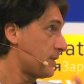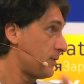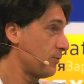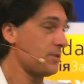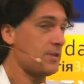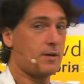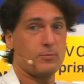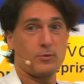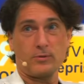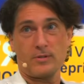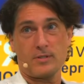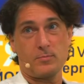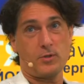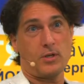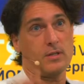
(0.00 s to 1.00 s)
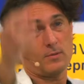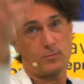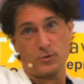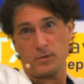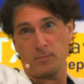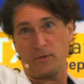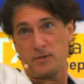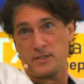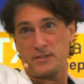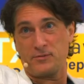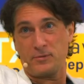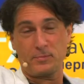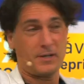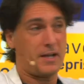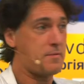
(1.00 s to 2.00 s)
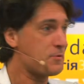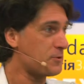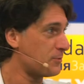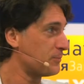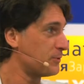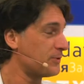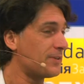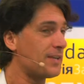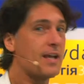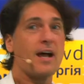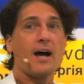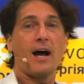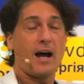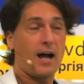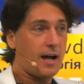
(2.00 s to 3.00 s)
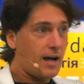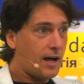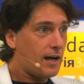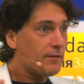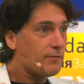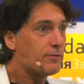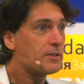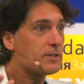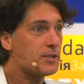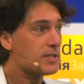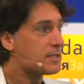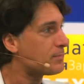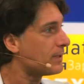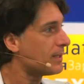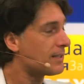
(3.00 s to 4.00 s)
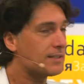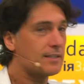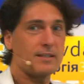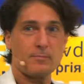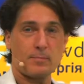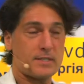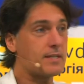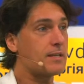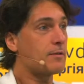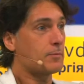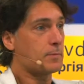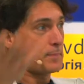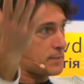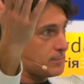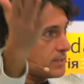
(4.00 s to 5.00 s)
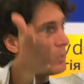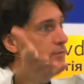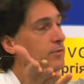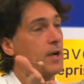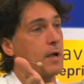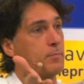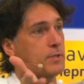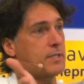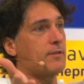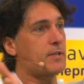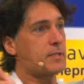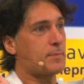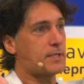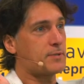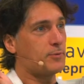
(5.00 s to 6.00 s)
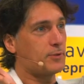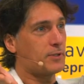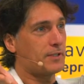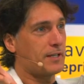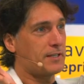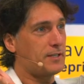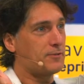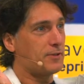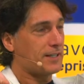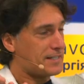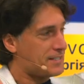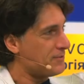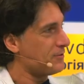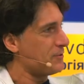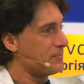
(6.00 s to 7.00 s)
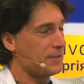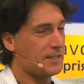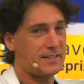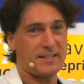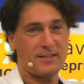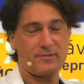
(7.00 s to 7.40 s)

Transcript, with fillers: сегодня работает замечательно. Можно повесить веб-камеру, вы сейчас молодые. Посмотрите, посмотрите в камеру, пусть на вас посмотрят, какие вы красивые молодые